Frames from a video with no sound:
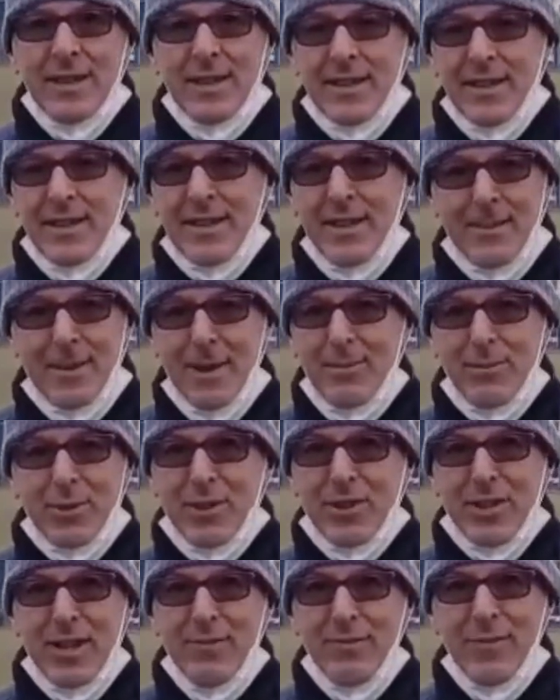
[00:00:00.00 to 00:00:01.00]

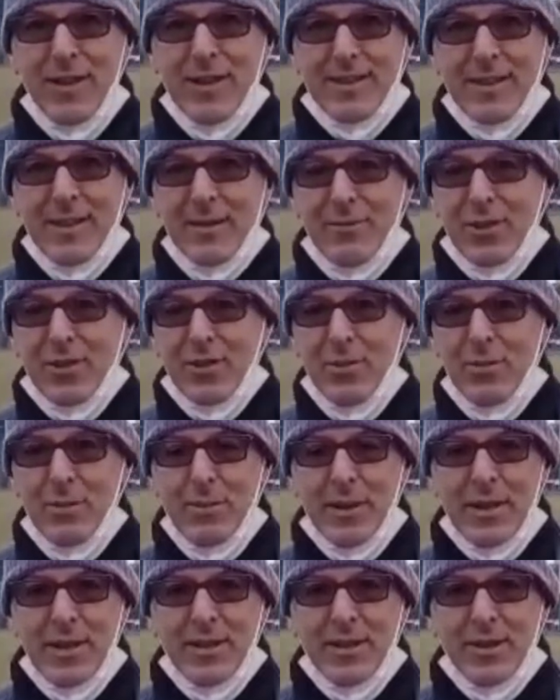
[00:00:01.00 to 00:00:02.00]
chiamiamoli salvezza in questo
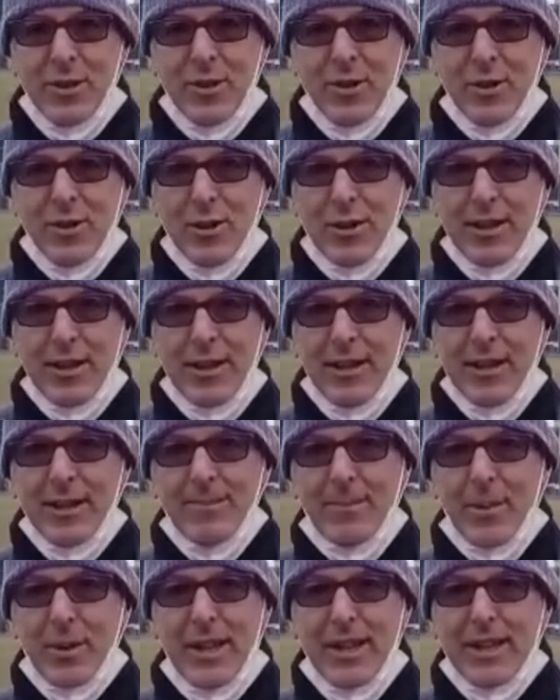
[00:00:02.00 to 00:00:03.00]
momento, eh,
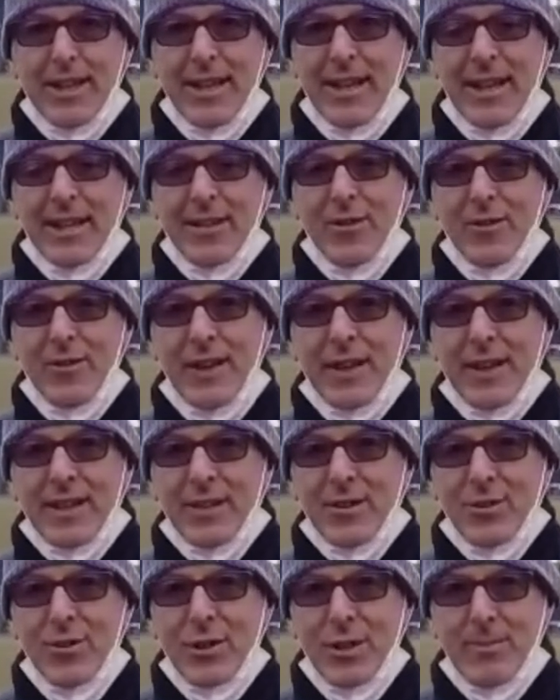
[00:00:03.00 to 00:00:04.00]
l'importante è non fare
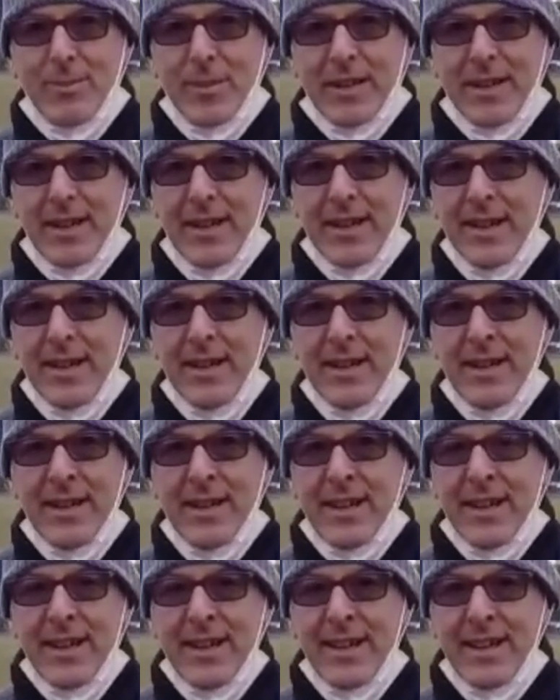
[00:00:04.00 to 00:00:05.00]
errori perché...
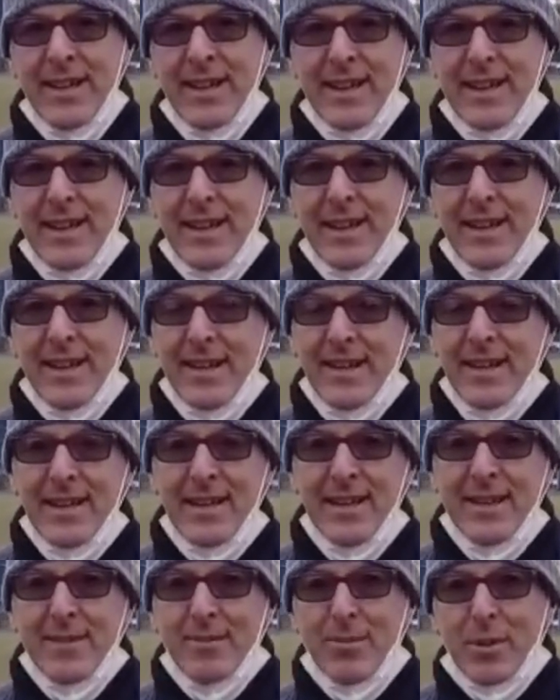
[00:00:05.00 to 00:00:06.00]
Eh,
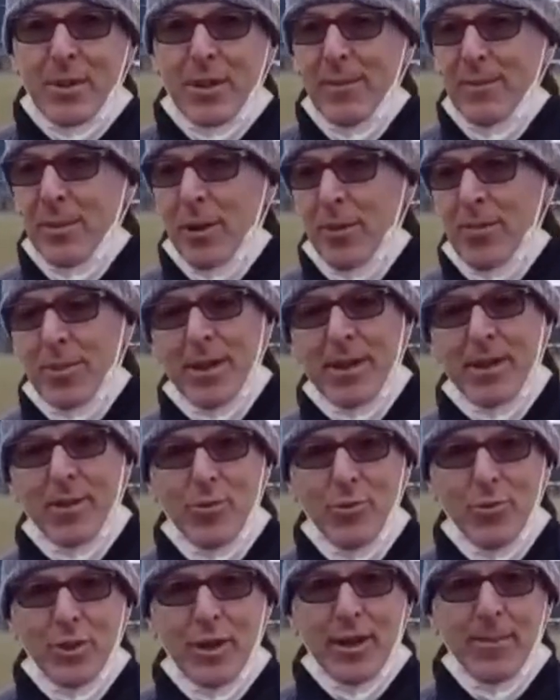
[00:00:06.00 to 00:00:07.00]
potrebbero
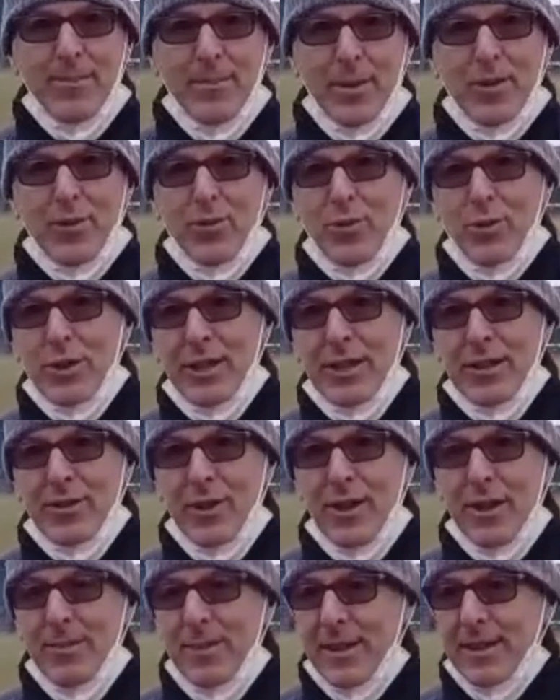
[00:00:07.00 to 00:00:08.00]
precludere poi tutto il
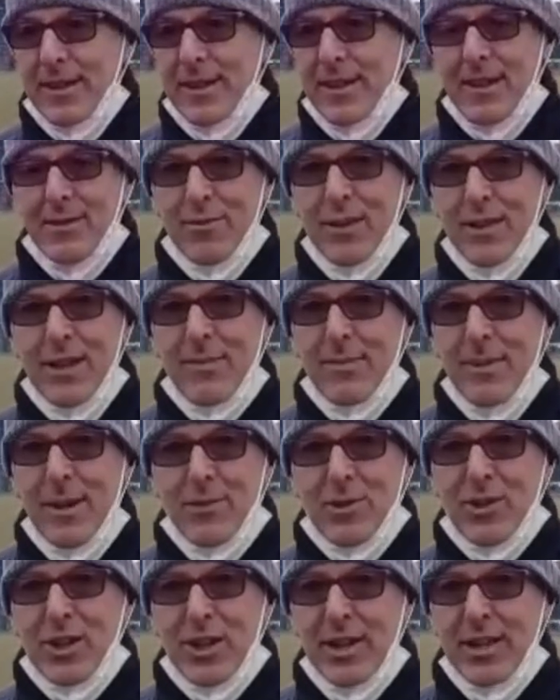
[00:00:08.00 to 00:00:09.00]
resto della partita. Quindi
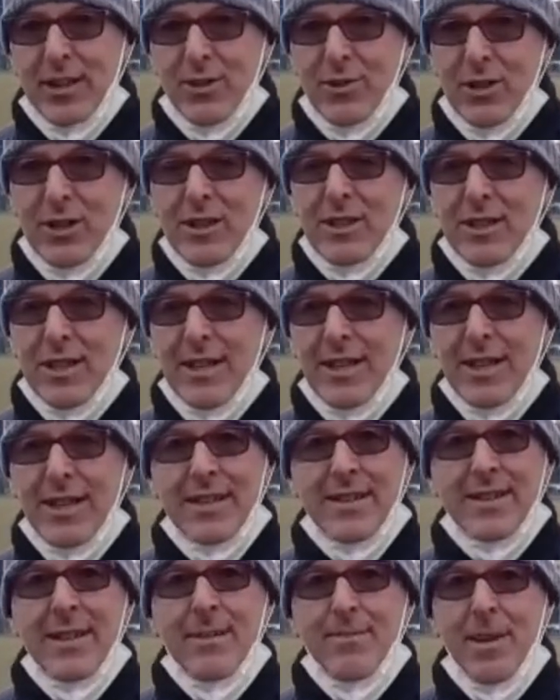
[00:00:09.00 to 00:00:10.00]
abbiamo cercato di
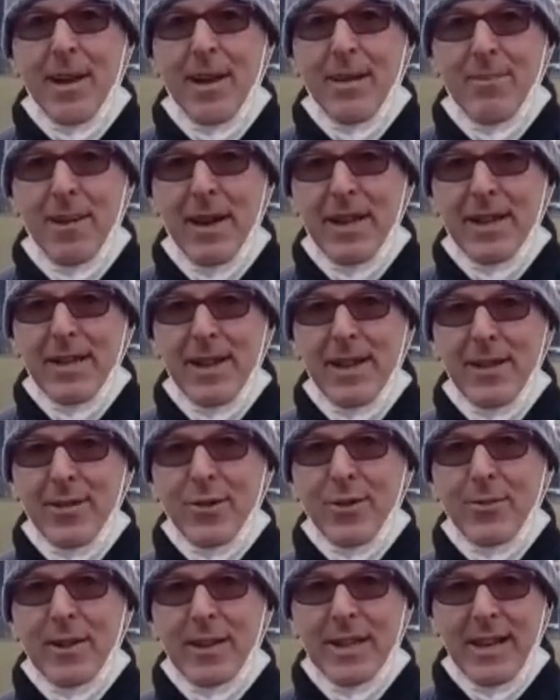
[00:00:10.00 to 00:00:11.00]
tenere sempre la palla nella
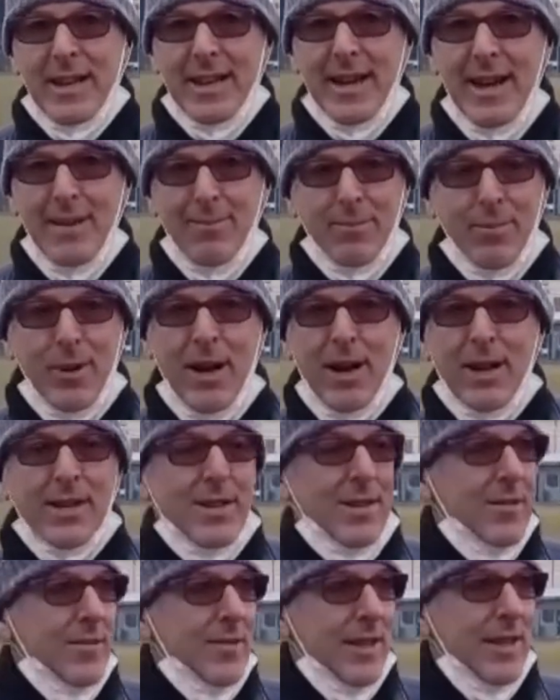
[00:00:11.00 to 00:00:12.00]
loro metà campo,
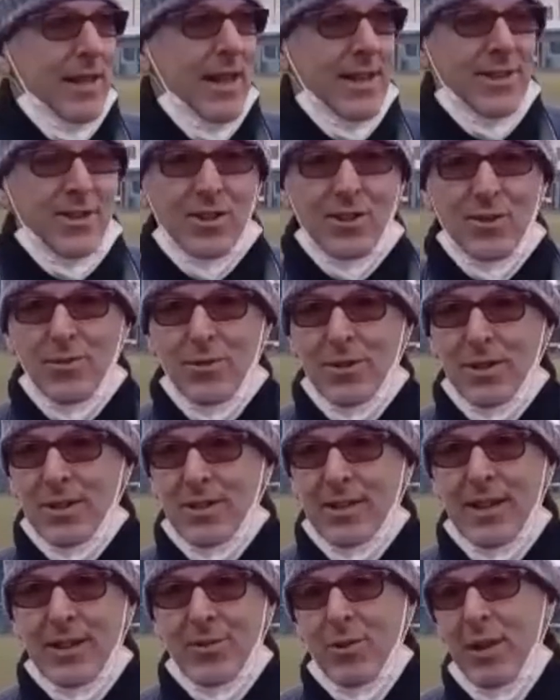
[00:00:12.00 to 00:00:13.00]
anche con dei lanci lunghi,
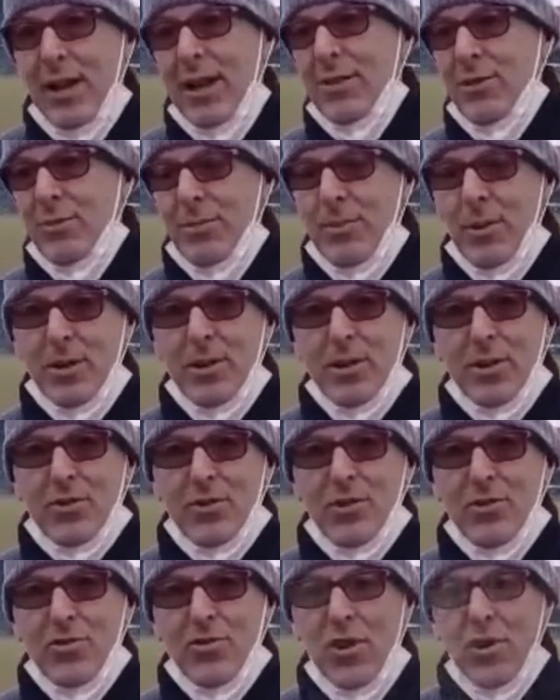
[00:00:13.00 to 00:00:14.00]
snaturando un po' il
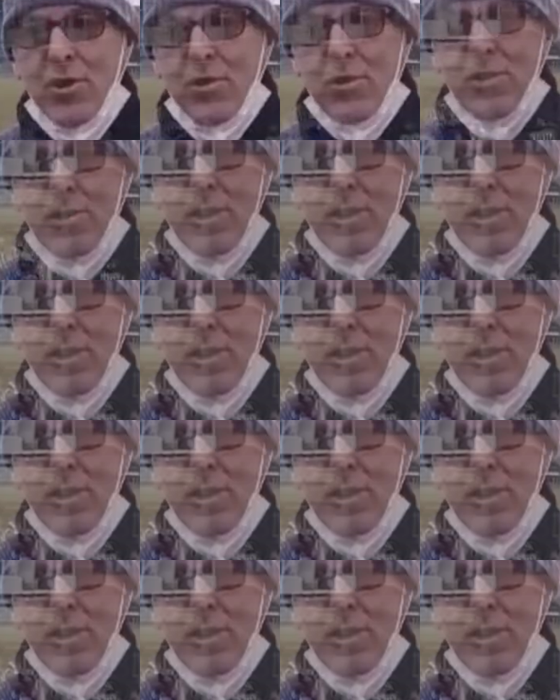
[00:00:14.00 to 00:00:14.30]
nostro gioco